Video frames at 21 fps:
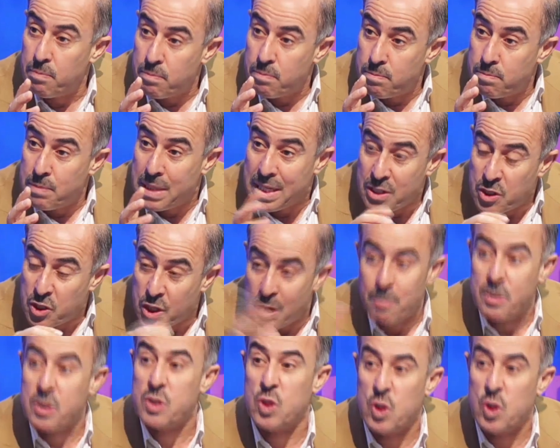من
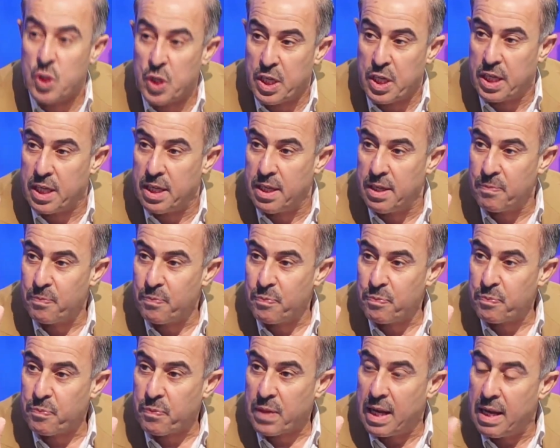شمس تشرين
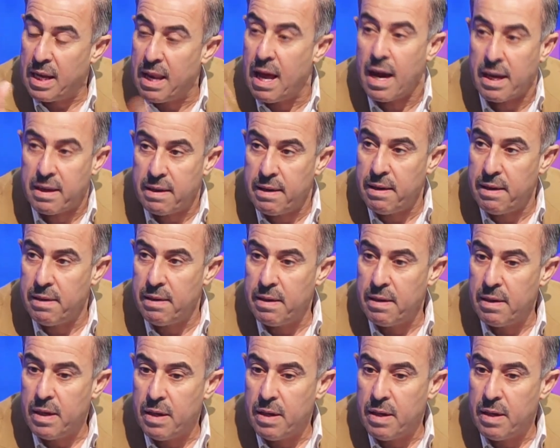لكن